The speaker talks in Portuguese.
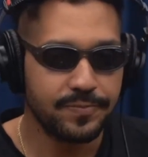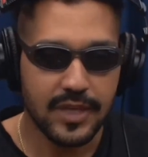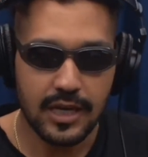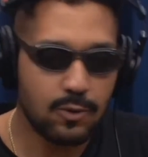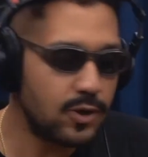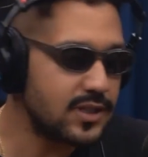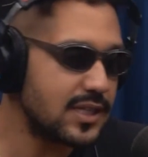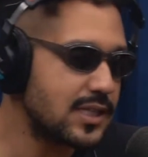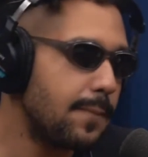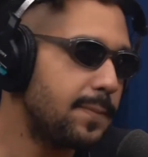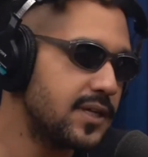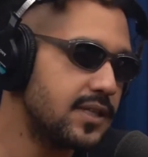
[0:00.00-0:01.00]
Enquanto Também essa
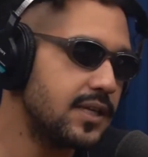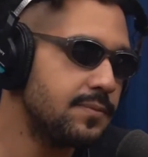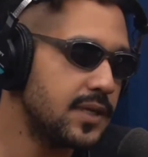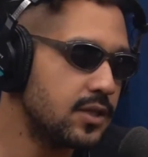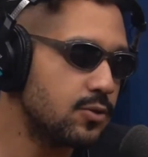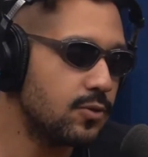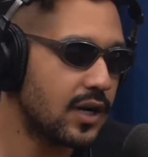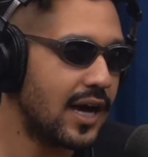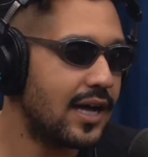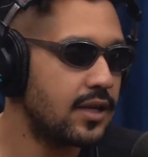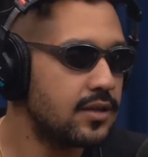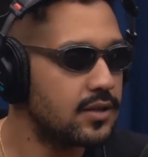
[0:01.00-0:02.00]
acho. pandemia
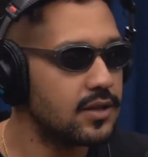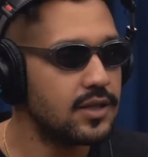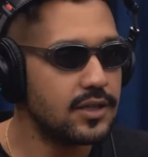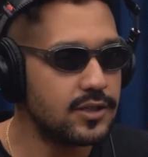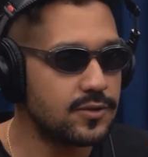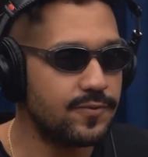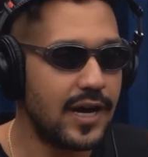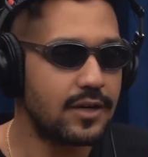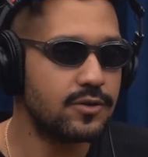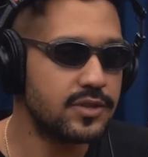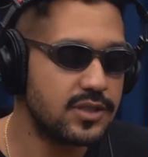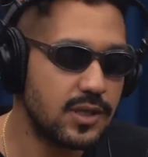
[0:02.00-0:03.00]
durar, isso vai
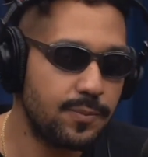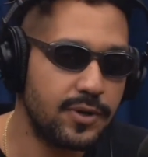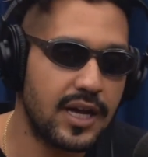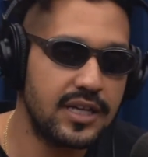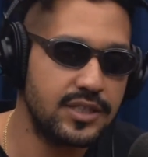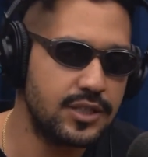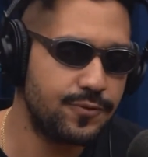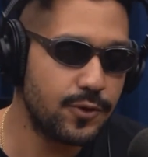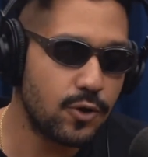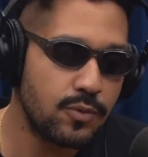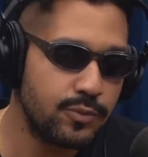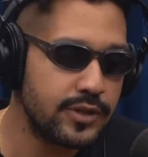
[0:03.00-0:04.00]
acontecer porque a gente
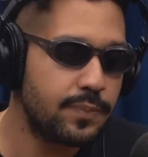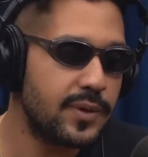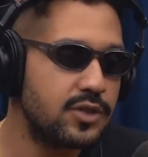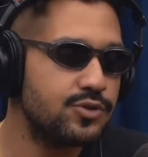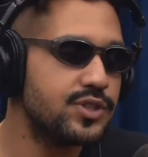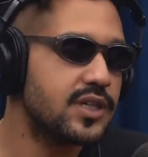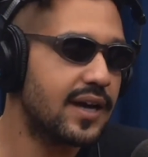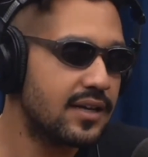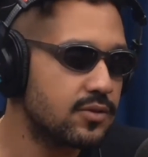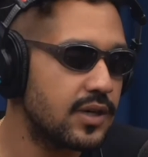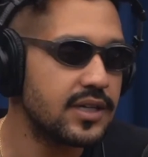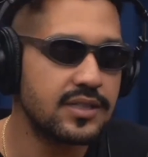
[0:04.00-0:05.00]
ficou muito
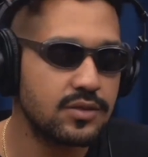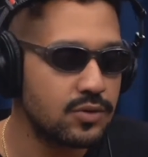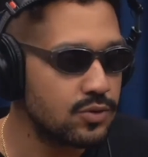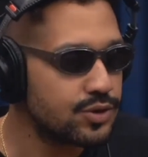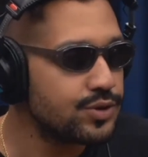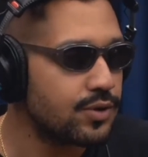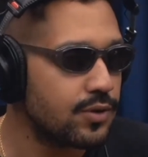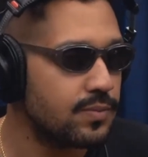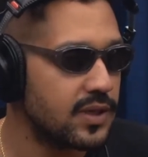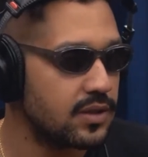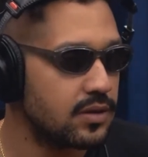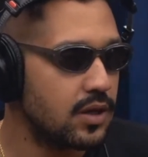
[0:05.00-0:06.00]
prejudicado com a questão do show,
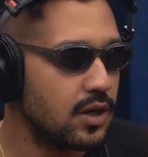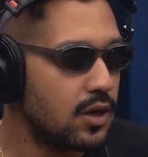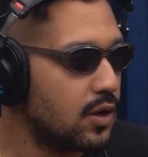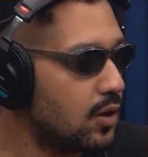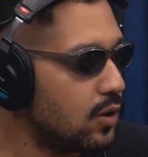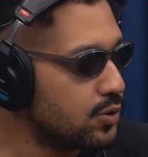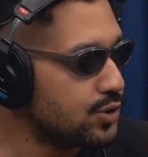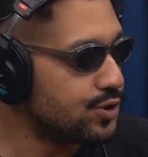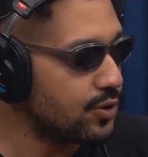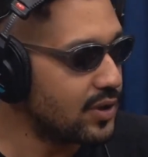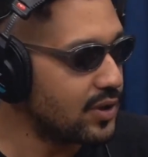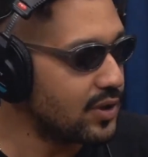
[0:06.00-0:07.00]
mano. Uhum. Com certeza. O
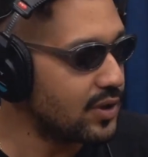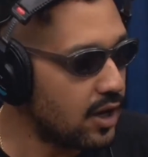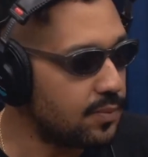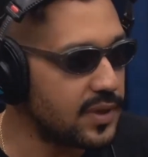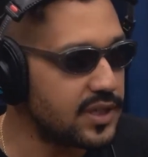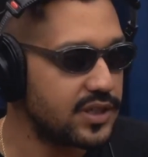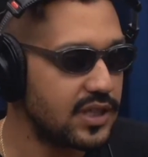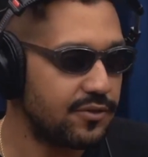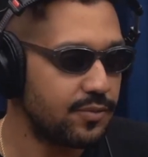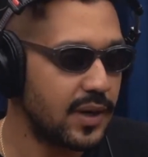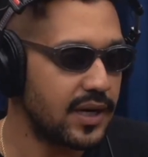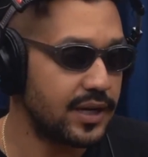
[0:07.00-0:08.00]
show ele realmente dava
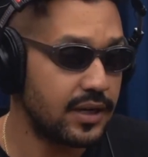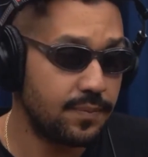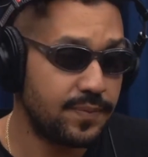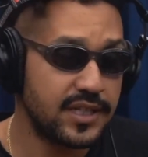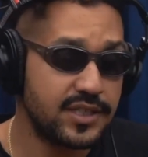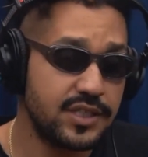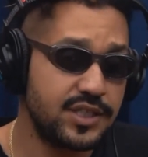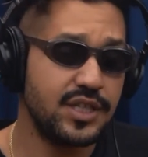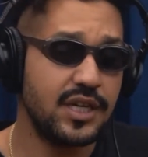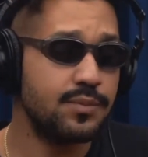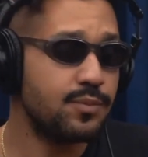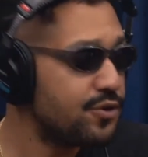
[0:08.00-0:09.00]
uma grana pra gente e
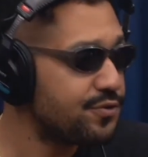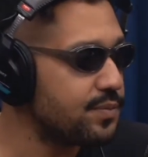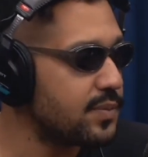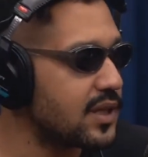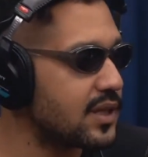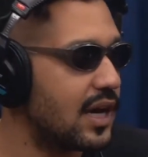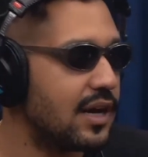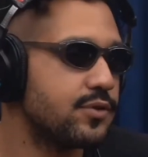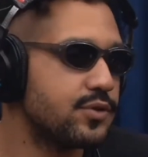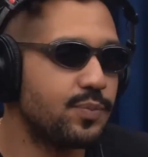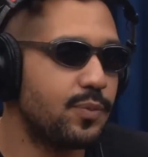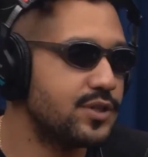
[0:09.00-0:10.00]
ele movimentava
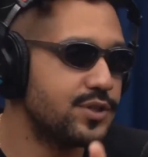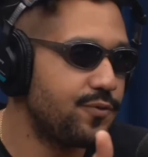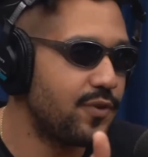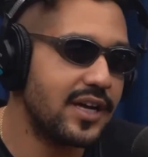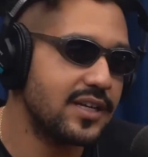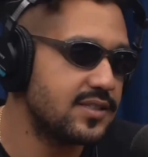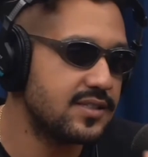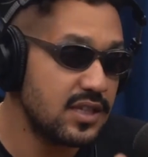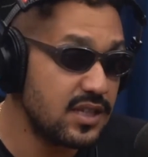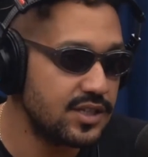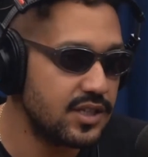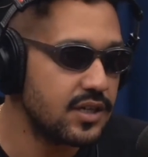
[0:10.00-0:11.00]
o Spotify que
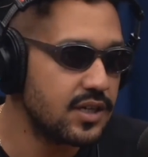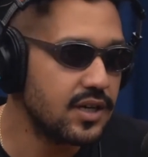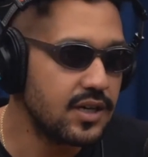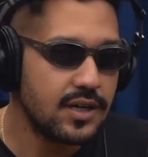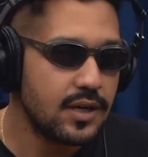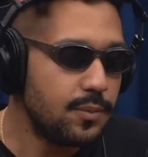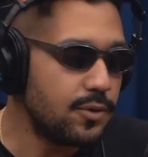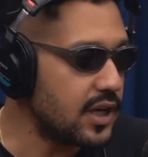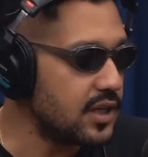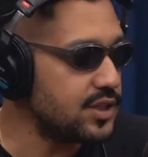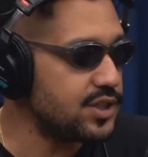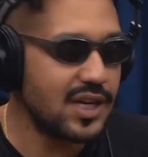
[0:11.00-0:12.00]
seja, uhum. porque
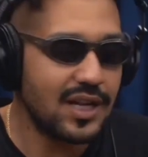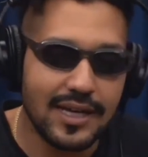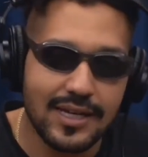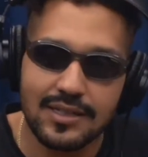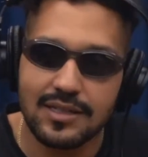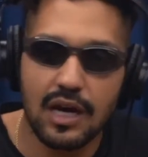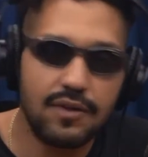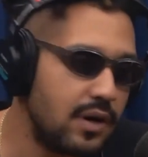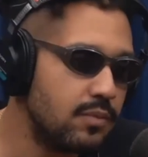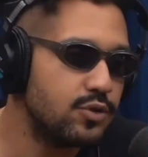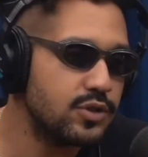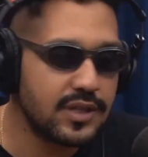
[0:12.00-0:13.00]
a gente ia lá e cantava a
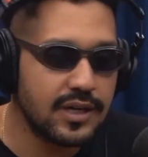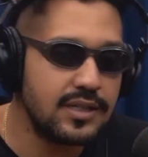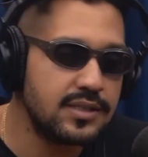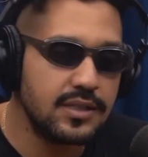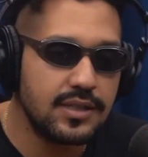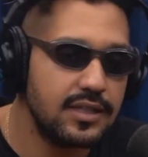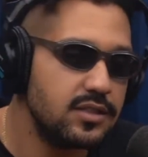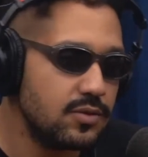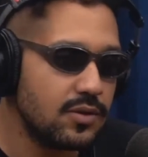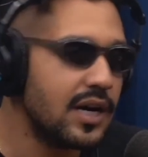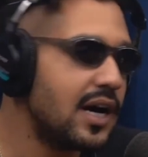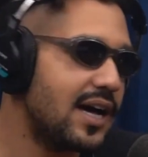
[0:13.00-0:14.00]
música na cidade do
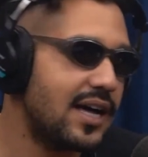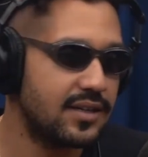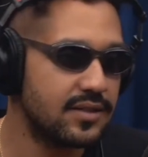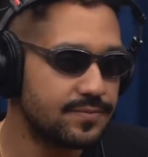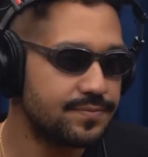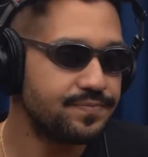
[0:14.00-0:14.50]
cara.